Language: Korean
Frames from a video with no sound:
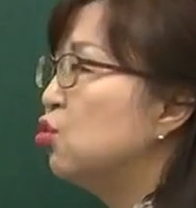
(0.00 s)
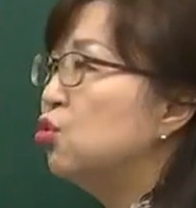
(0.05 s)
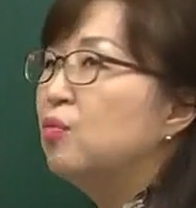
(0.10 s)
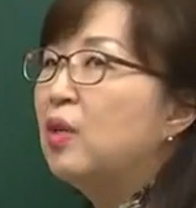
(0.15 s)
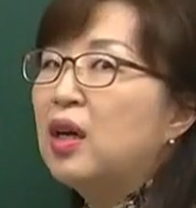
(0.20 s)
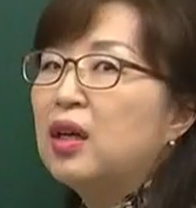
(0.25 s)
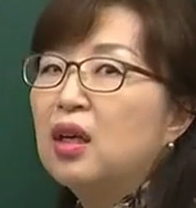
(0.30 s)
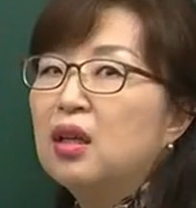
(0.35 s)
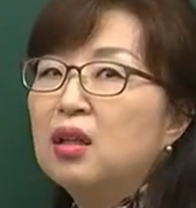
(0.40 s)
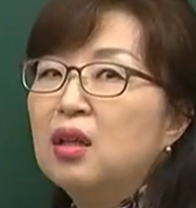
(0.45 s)

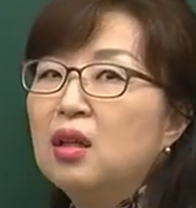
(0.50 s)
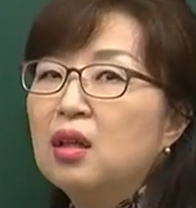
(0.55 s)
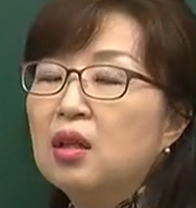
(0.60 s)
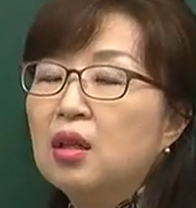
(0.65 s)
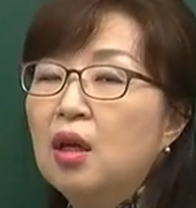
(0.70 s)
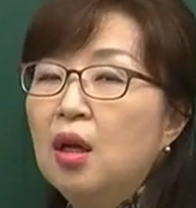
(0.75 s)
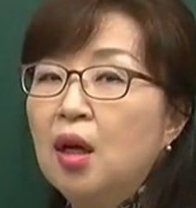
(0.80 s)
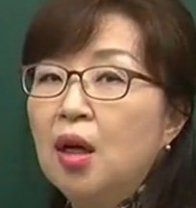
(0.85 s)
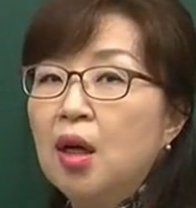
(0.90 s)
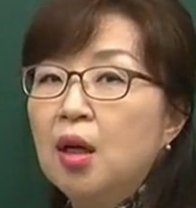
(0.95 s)

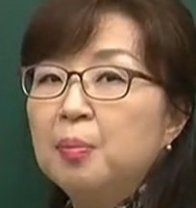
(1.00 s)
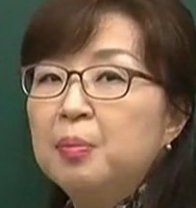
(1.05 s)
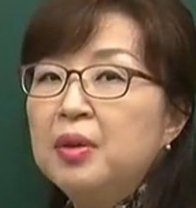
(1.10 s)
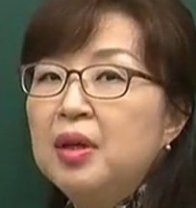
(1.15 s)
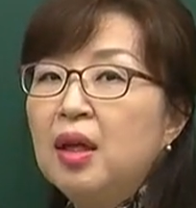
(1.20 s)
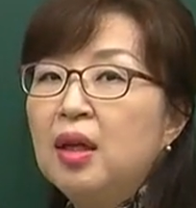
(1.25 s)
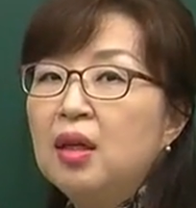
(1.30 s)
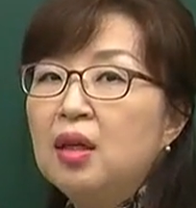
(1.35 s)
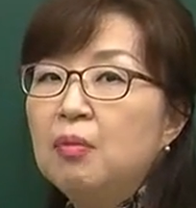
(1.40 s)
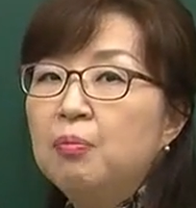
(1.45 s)
주말에는
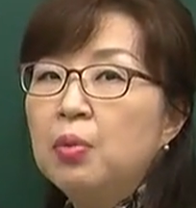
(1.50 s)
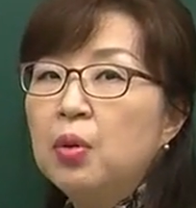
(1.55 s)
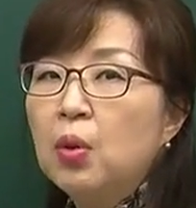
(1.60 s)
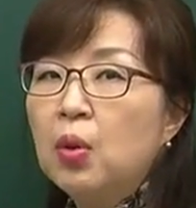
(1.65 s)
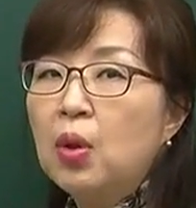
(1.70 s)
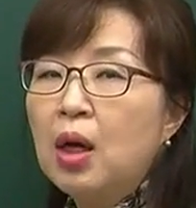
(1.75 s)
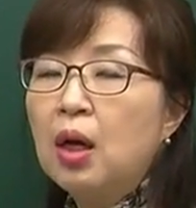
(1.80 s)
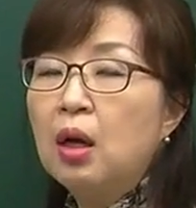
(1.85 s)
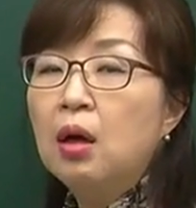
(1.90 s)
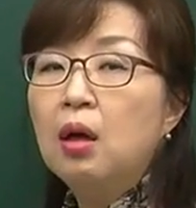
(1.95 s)
비행기
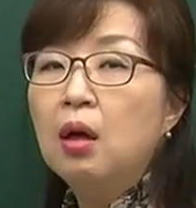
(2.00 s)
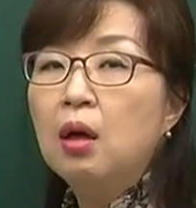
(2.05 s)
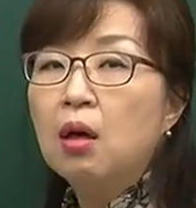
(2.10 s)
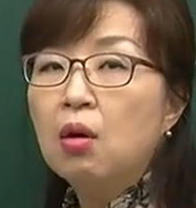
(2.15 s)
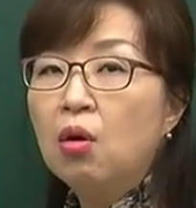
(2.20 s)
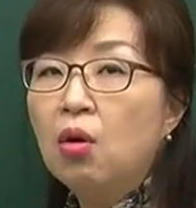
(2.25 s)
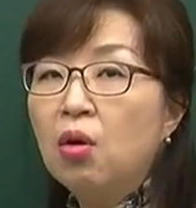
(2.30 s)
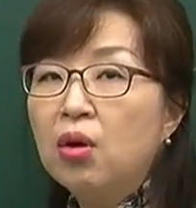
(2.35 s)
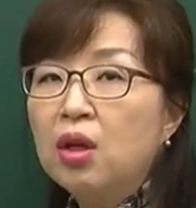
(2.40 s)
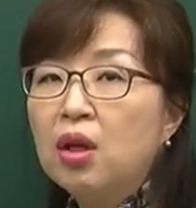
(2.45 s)
표가
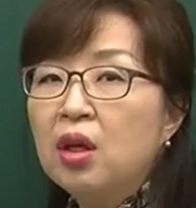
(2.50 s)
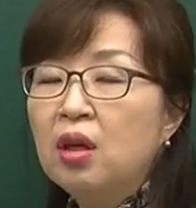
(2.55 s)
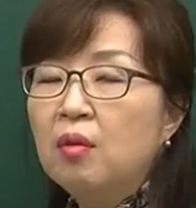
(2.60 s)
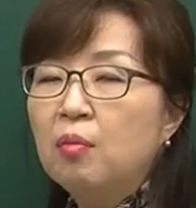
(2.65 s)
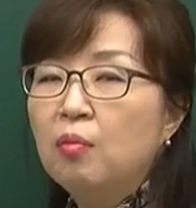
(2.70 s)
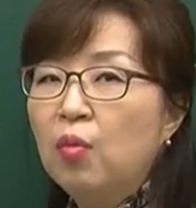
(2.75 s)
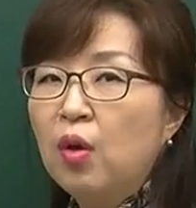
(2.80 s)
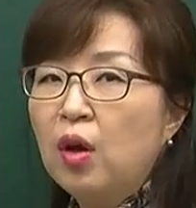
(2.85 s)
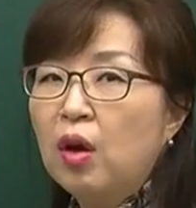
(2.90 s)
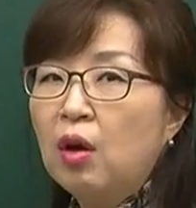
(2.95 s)
거의
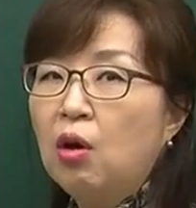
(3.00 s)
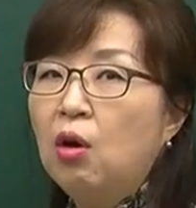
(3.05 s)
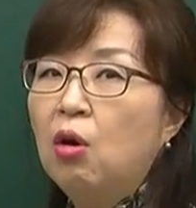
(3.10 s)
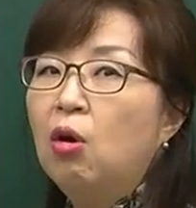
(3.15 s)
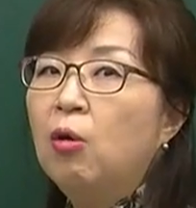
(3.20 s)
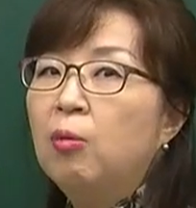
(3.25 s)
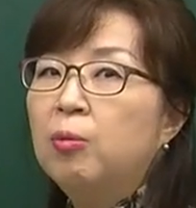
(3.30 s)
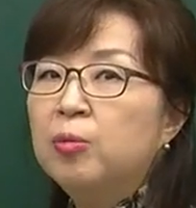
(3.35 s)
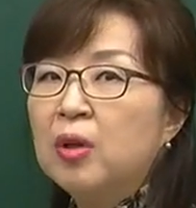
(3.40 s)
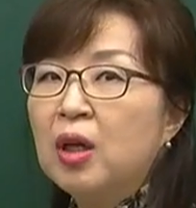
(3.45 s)
뭐예요?
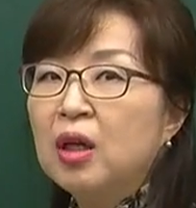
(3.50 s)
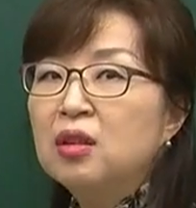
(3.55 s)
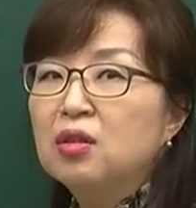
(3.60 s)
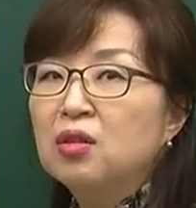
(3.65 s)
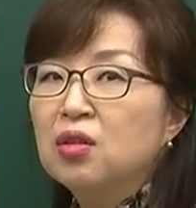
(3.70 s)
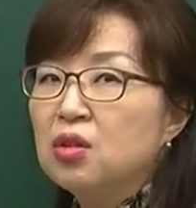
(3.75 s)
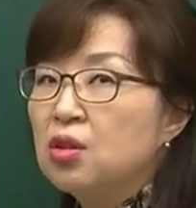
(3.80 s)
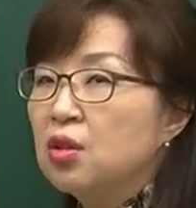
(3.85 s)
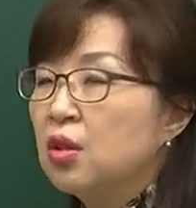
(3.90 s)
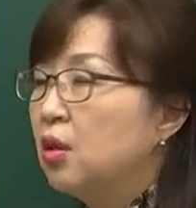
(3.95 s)
없다는
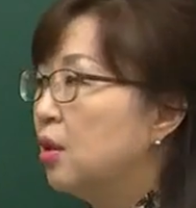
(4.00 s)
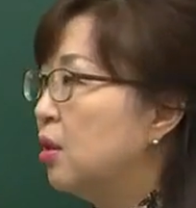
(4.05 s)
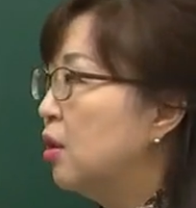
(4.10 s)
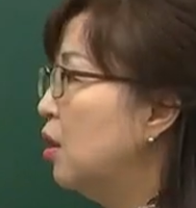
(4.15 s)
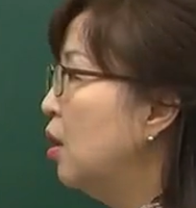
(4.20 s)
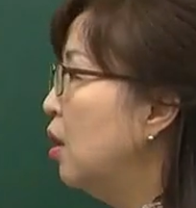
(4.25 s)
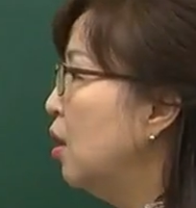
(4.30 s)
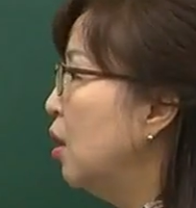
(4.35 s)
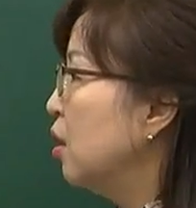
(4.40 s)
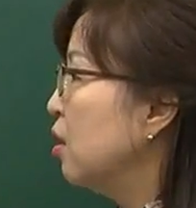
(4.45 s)
거죠.
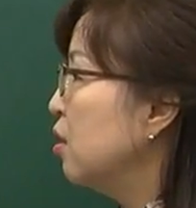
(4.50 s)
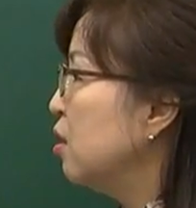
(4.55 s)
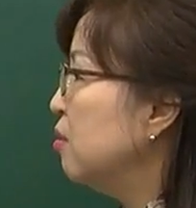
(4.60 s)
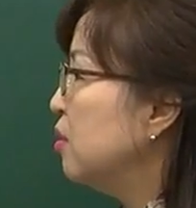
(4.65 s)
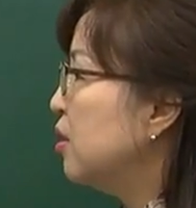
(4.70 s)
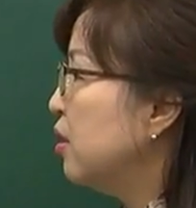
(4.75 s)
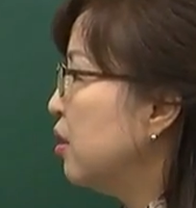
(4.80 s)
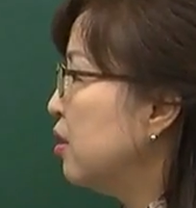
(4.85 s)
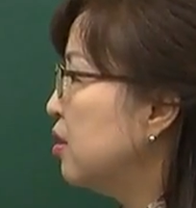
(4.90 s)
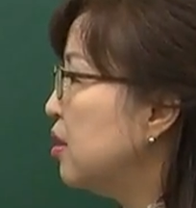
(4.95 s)
그럼
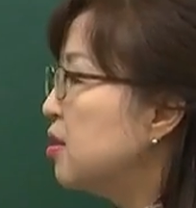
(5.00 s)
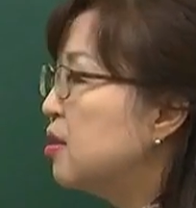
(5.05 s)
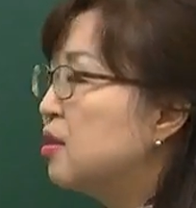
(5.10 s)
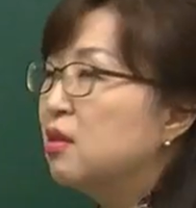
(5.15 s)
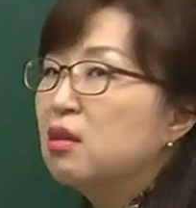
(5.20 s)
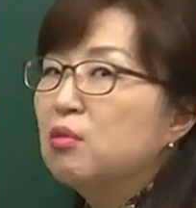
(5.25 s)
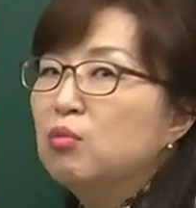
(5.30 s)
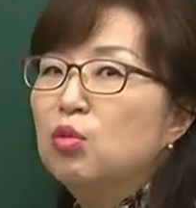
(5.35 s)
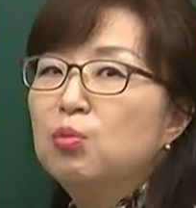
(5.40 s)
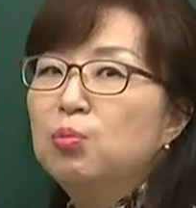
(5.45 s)
그럴 때
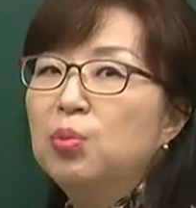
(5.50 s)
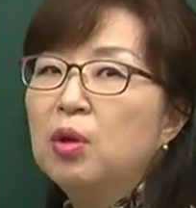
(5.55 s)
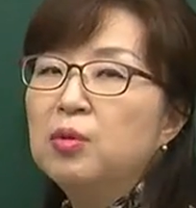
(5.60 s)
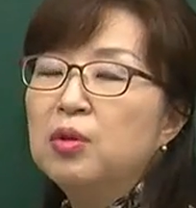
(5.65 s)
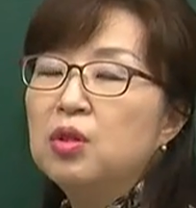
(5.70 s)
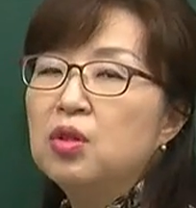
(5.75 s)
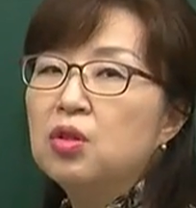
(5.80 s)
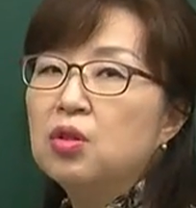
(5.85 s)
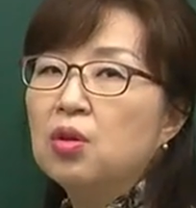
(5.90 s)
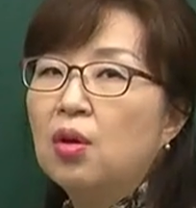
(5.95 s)
쓰는
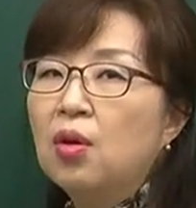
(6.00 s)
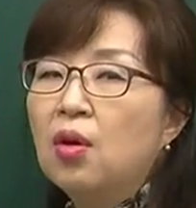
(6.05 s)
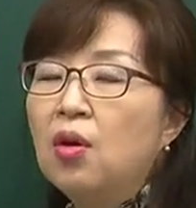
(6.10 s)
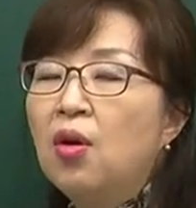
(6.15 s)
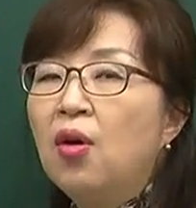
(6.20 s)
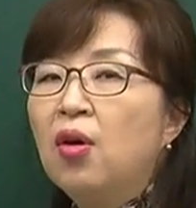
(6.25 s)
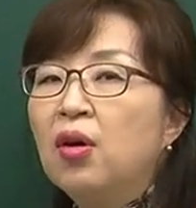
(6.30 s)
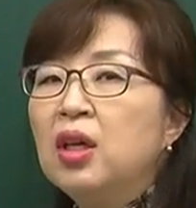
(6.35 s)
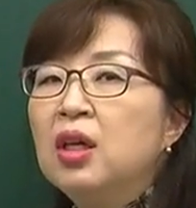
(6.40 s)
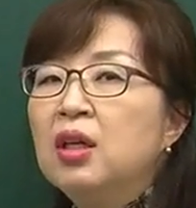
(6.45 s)
문법이 있죠.
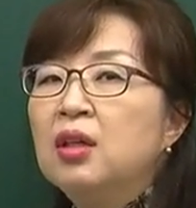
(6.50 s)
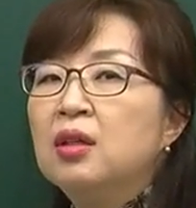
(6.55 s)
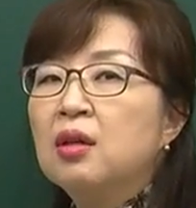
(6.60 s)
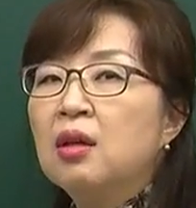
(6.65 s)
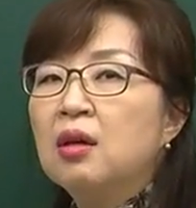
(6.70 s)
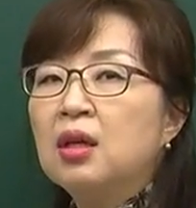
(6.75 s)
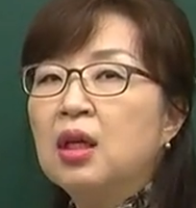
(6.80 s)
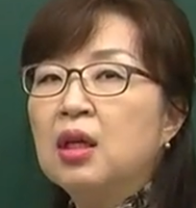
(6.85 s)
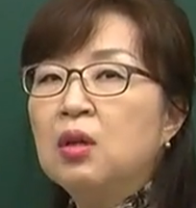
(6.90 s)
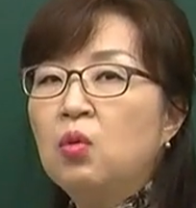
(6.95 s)
거의
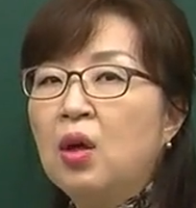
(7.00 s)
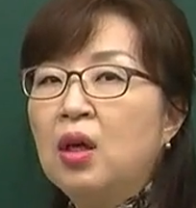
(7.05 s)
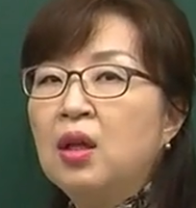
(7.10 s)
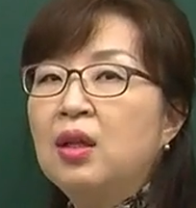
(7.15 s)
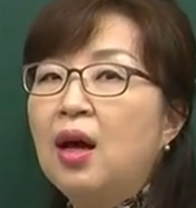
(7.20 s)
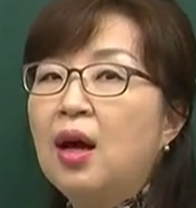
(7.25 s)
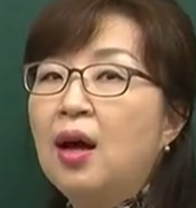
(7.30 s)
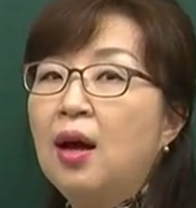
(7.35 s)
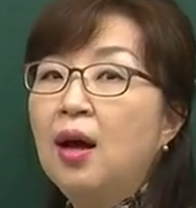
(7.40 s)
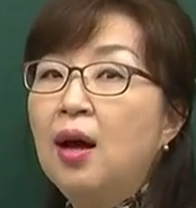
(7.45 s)
그렇게
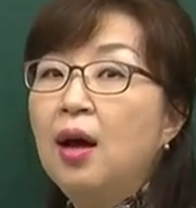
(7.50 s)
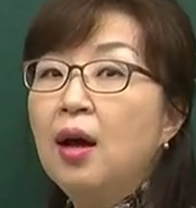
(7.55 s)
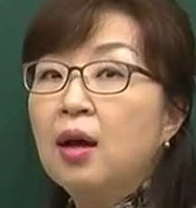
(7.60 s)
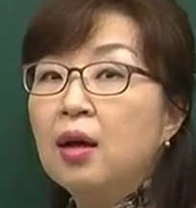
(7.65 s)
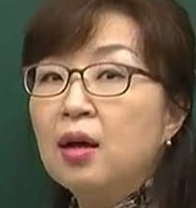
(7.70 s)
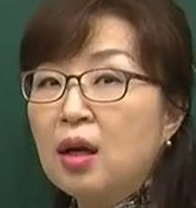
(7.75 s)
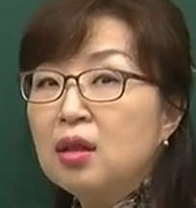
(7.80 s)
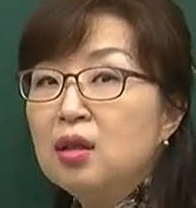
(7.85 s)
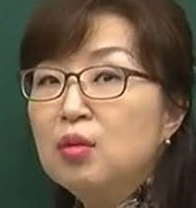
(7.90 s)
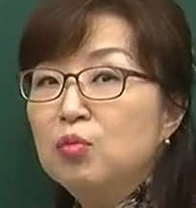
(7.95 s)
되다.
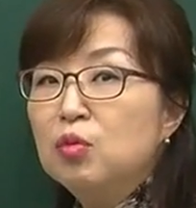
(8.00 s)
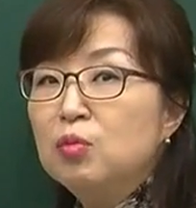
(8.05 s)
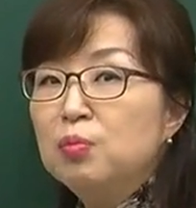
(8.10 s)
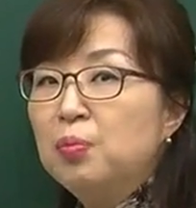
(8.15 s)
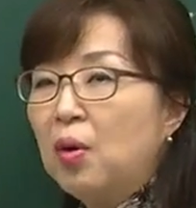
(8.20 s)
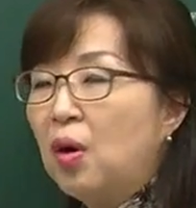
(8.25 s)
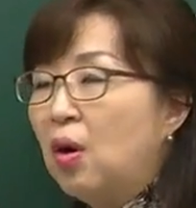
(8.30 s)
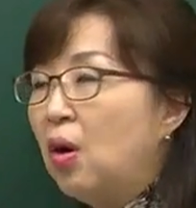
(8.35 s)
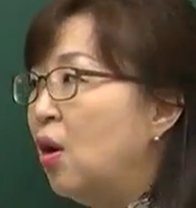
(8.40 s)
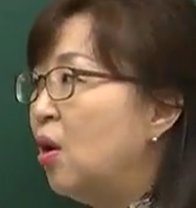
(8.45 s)
라는
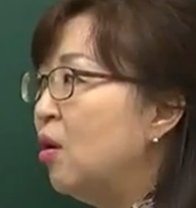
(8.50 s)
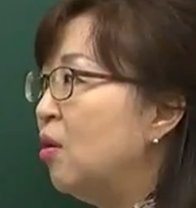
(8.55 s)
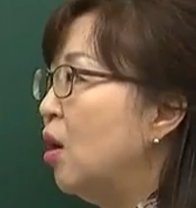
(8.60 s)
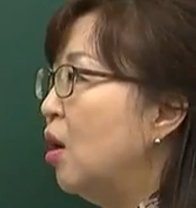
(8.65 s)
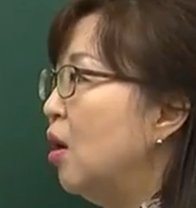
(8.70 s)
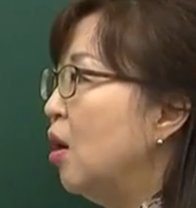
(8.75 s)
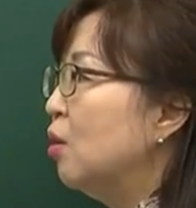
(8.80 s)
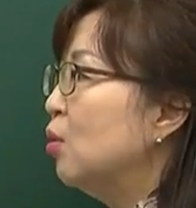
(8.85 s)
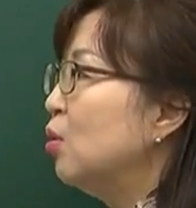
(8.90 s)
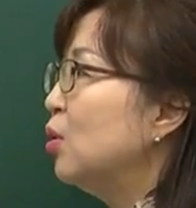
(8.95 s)
문법
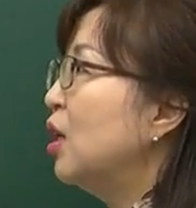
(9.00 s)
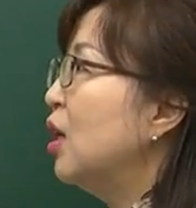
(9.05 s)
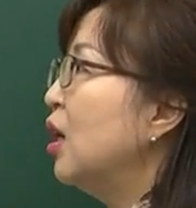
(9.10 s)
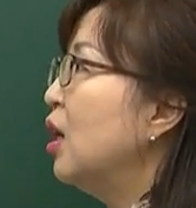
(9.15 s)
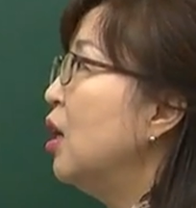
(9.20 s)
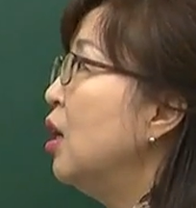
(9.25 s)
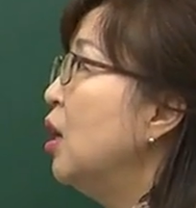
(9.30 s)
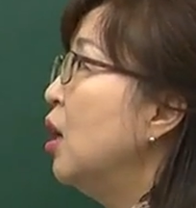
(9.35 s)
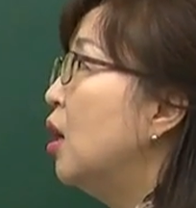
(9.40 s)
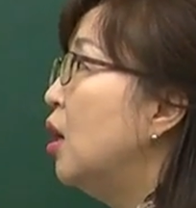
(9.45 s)

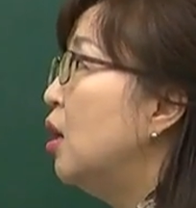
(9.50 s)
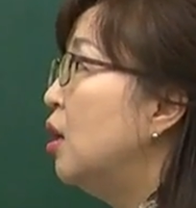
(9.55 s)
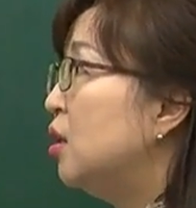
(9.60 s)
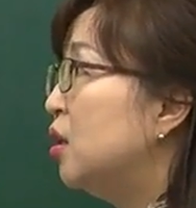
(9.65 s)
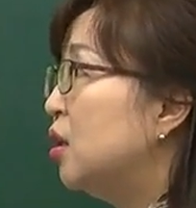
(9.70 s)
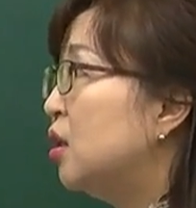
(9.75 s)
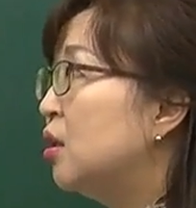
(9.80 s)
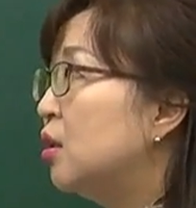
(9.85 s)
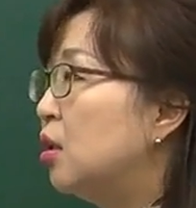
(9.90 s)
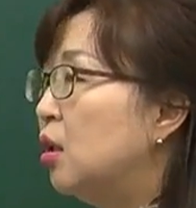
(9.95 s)
우리가
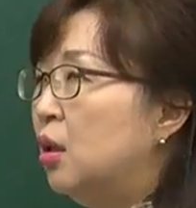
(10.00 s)
어,